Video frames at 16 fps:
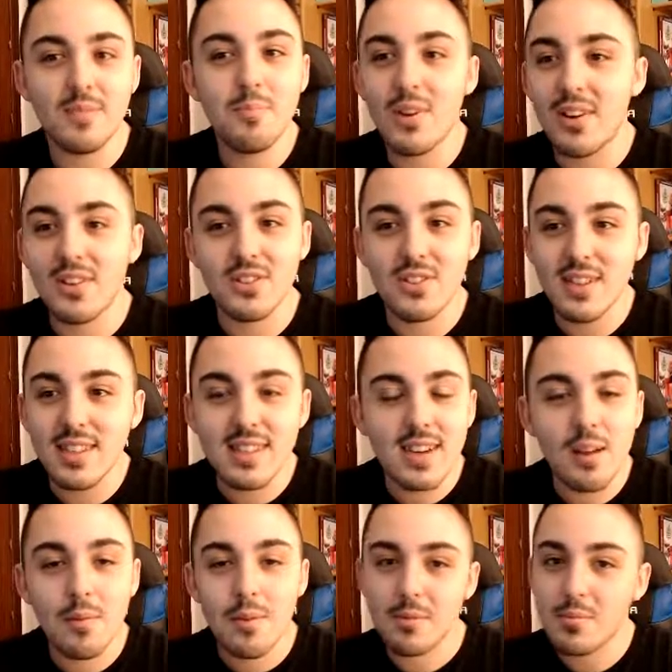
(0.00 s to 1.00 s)
Pronto,
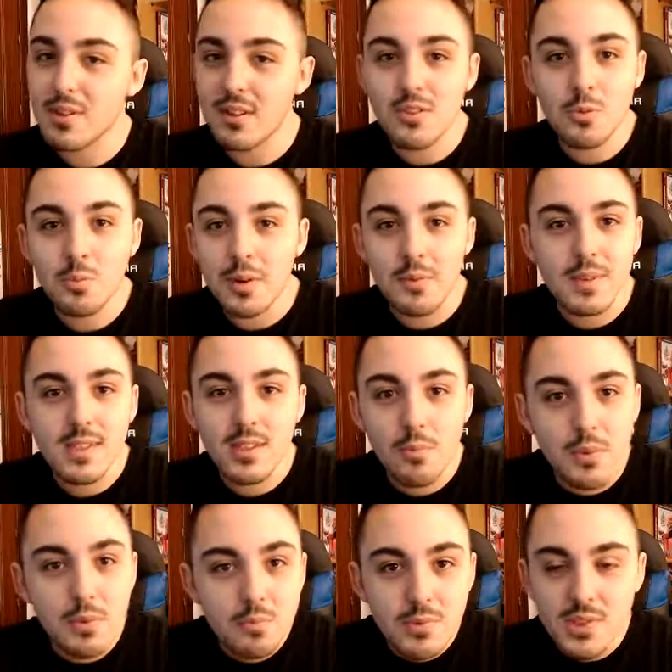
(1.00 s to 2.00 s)
literalmente, porque eles para mim são o
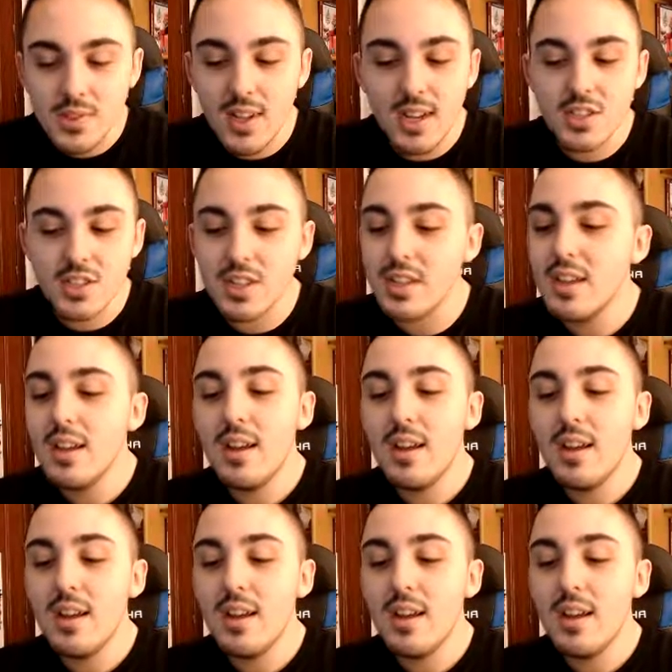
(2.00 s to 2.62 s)
mesmo personagem,